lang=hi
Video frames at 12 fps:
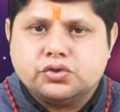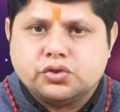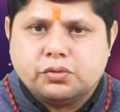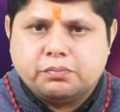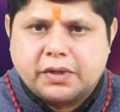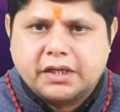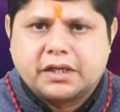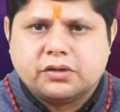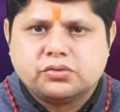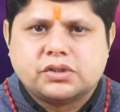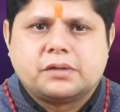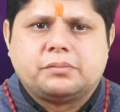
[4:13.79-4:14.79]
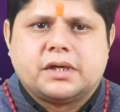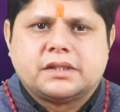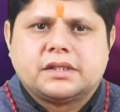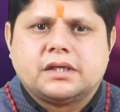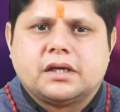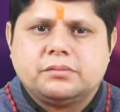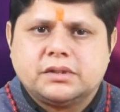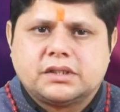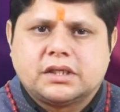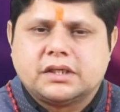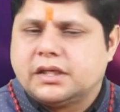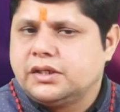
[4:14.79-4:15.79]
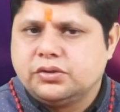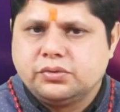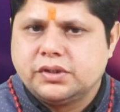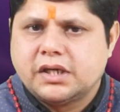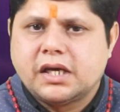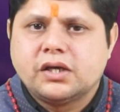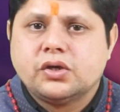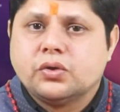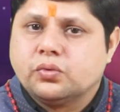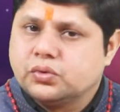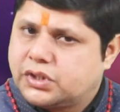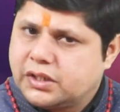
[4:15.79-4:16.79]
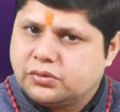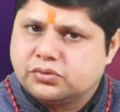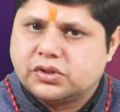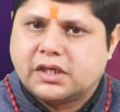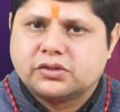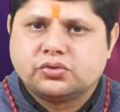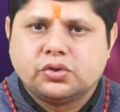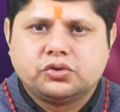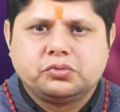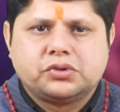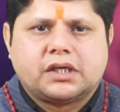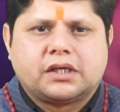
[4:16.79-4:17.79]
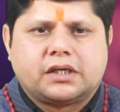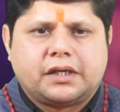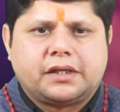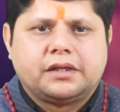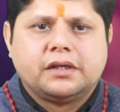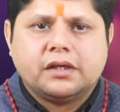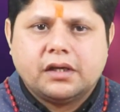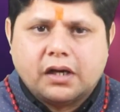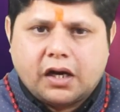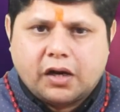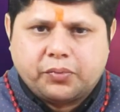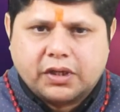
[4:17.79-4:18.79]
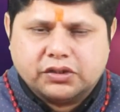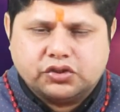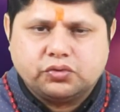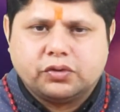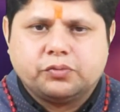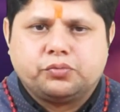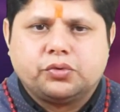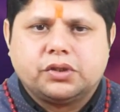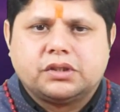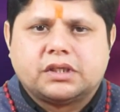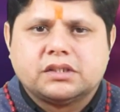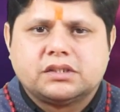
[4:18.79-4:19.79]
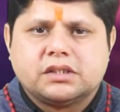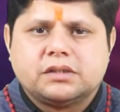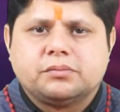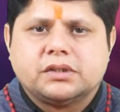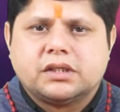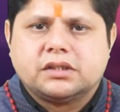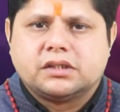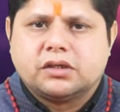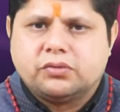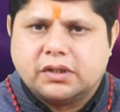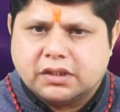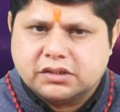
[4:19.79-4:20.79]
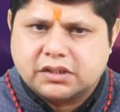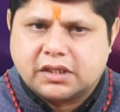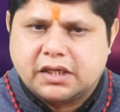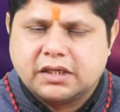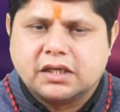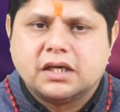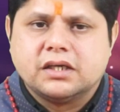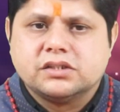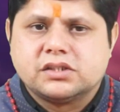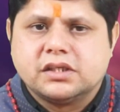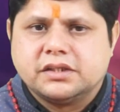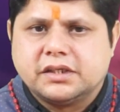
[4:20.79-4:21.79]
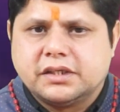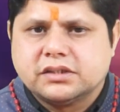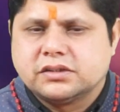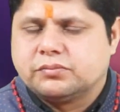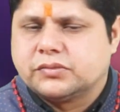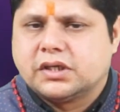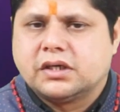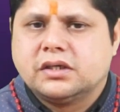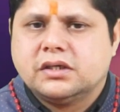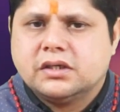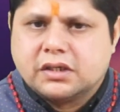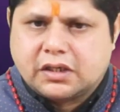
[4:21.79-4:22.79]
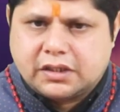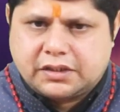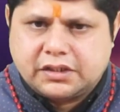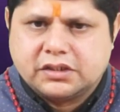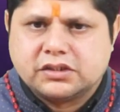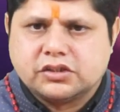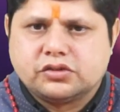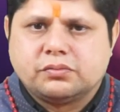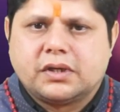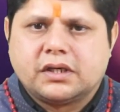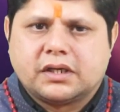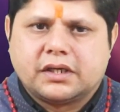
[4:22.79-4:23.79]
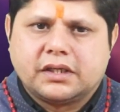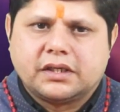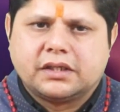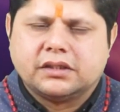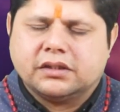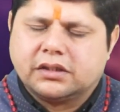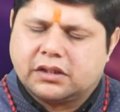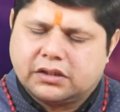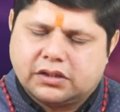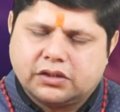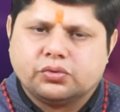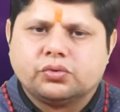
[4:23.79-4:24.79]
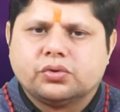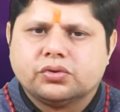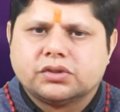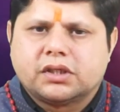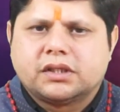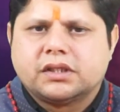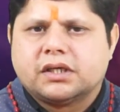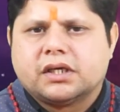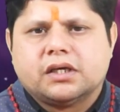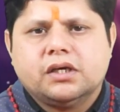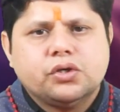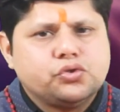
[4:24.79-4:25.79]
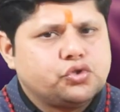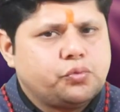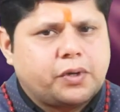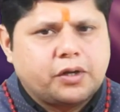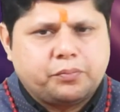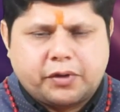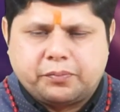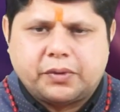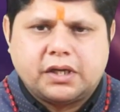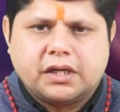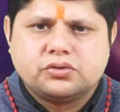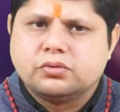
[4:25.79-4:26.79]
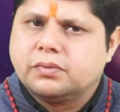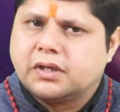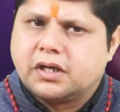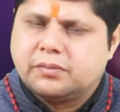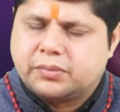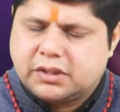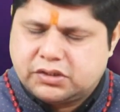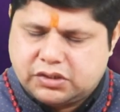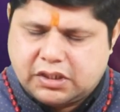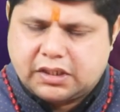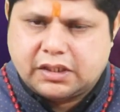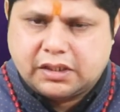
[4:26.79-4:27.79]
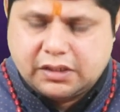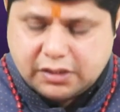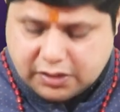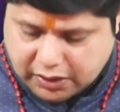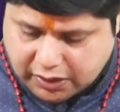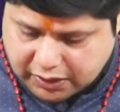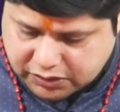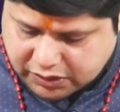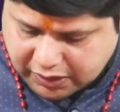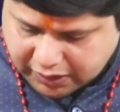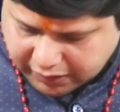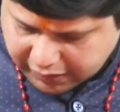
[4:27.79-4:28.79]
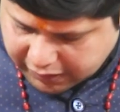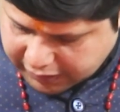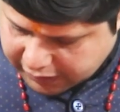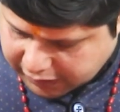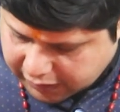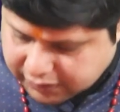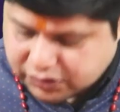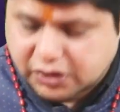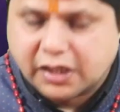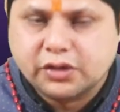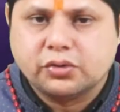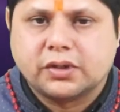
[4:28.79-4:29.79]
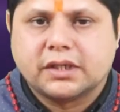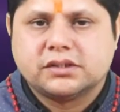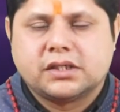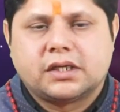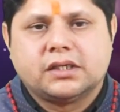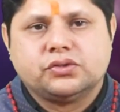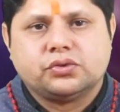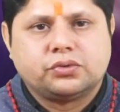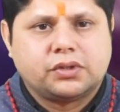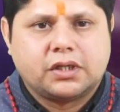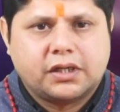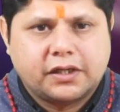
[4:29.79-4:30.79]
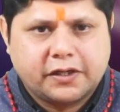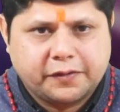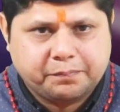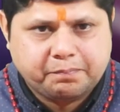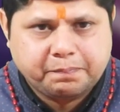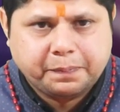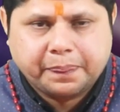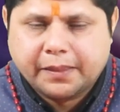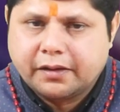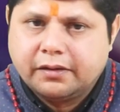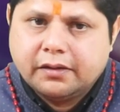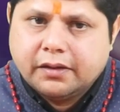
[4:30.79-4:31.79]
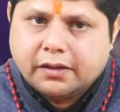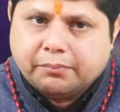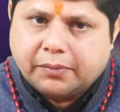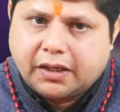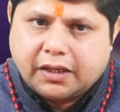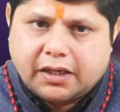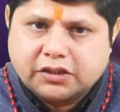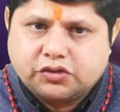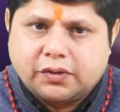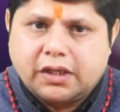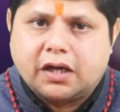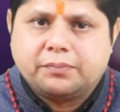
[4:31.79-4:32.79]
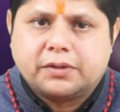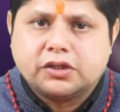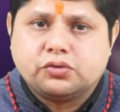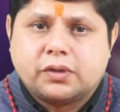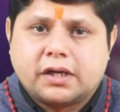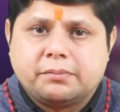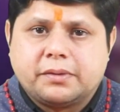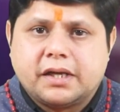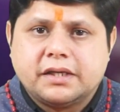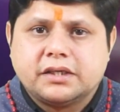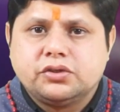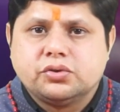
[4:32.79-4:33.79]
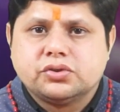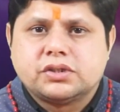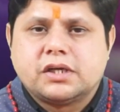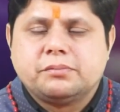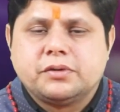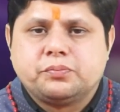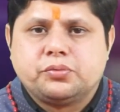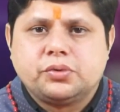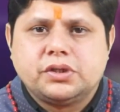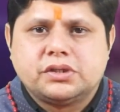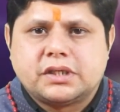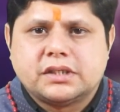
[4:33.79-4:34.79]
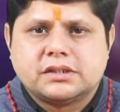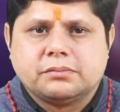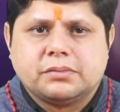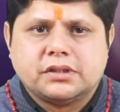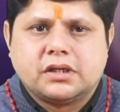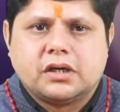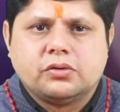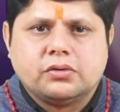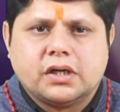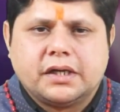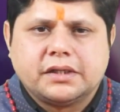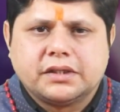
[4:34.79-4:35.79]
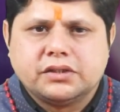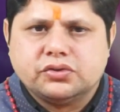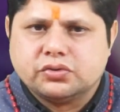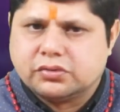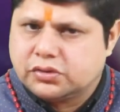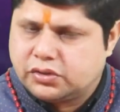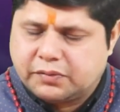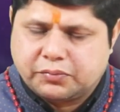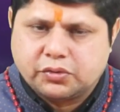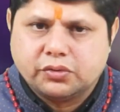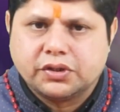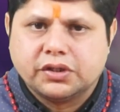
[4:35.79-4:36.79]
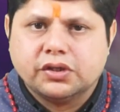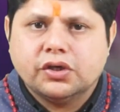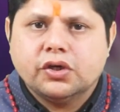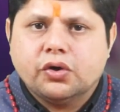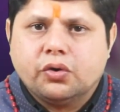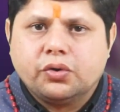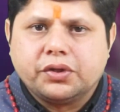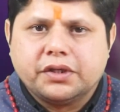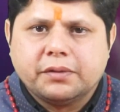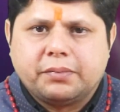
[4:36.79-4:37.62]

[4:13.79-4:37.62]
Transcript: जो मन के अनुसार बातें अभी तक नहीं हुई है उसके अनुसार सोच विचार करें आपका जीवन पूरी तरह से बदलता हुआ नजर आएगा इसलिए निर्णय क्षमता का ठीक से इस्तेमाल करने की दिक्कतें दूर हो सकती है शुभ रंग पर्पल है शुभ रंग आपका चार है आज क्या करना है आज गाय को हरा चारा जरूर खिलाना है मकर राशि वाले आपके द्वारा बनाई गई योजना में पूरी तरह से बदलाव लाने की जरूरत आपको होगी और ये